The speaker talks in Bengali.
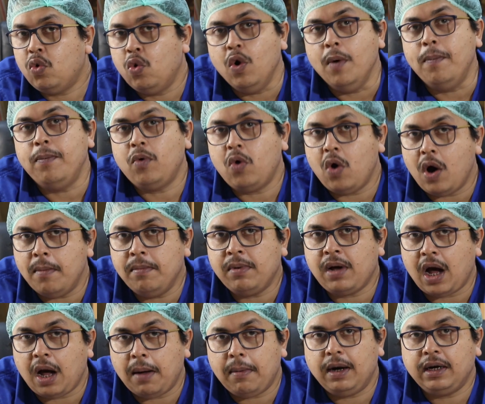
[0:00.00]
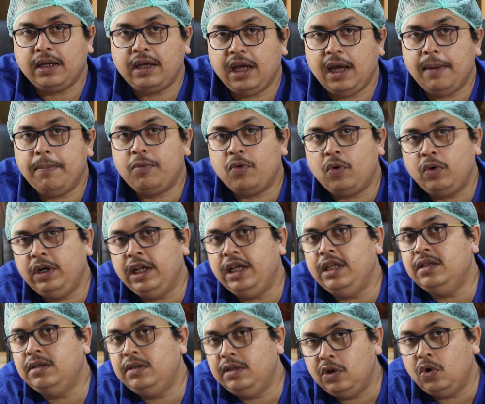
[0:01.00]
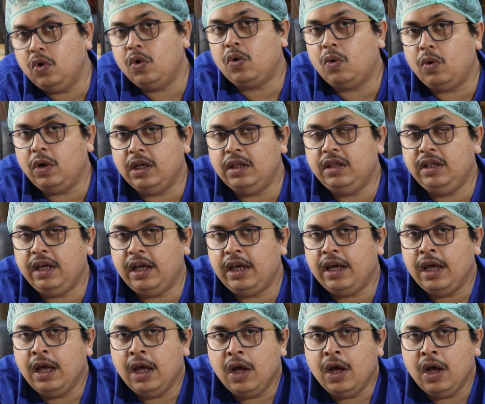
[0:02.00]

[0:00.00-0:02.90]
খুব কম খাবার খেয়ে প্রোটিন জিরো করে দিয়ে